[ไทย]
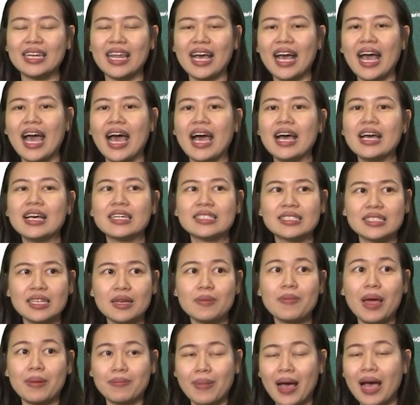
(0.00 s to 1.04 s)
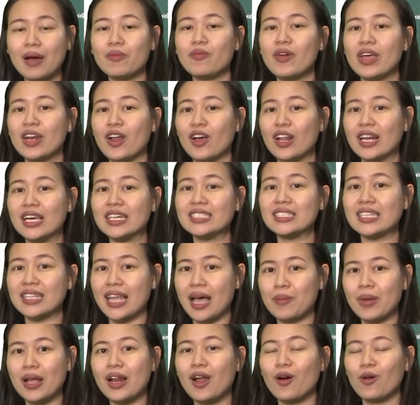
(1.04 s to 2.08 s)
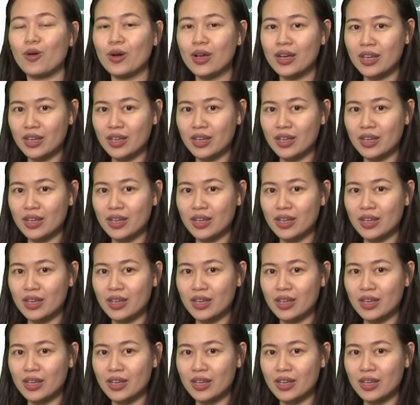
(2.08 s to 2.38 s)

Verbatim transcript: นะคะซึ่งแผนภาพเวนอยเลอร์จะทำให้เรา